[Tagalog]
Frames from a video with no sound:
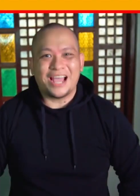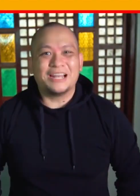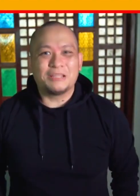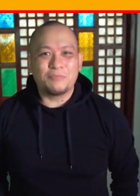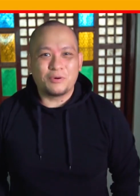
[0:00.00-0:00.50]
na
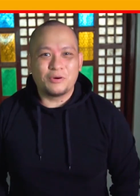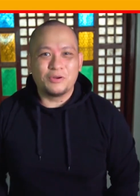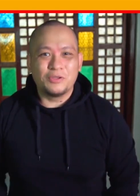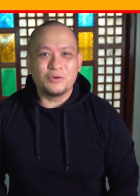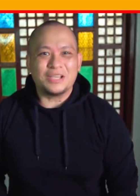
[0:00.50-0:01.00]

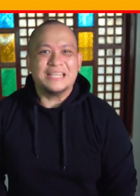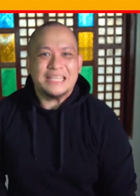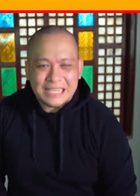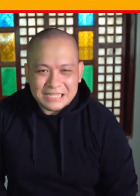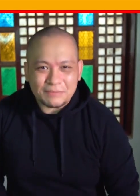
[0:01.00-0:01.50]
antipolo yung
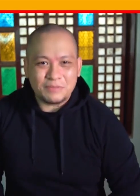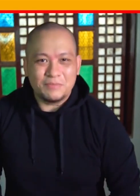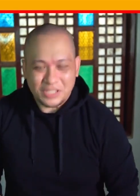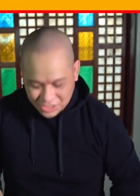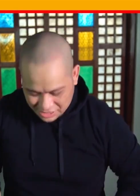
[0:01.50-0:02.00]
iniisip ni
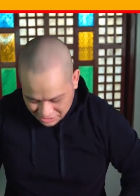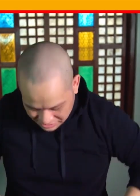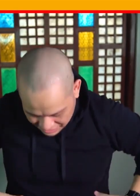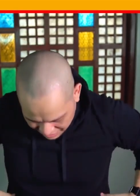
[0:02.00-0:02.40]
Miss Janice